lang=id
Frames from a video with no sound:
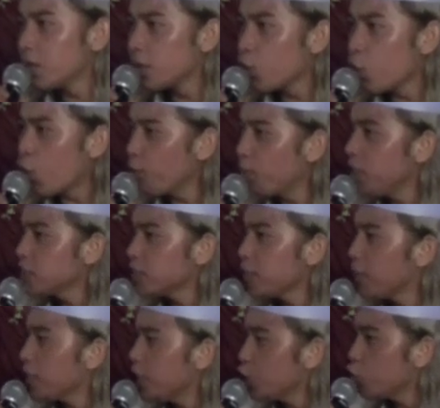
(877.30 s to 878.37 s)
Kok bisa
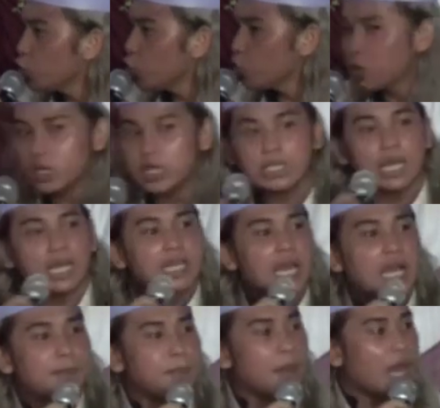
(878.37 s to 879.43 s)
begitu? Kita
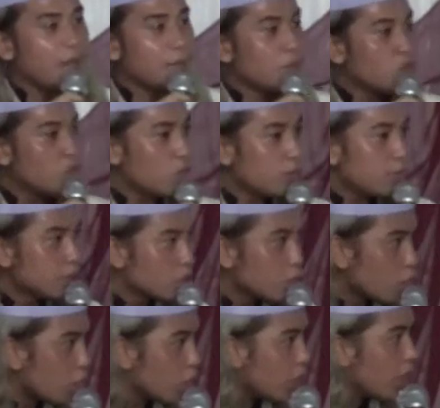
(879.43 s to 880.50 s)
lihat Pak, Bu,
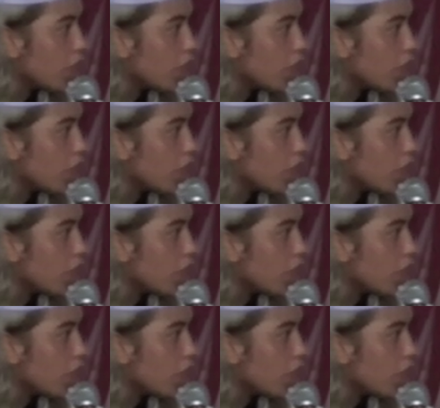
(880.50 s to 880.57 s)
betul.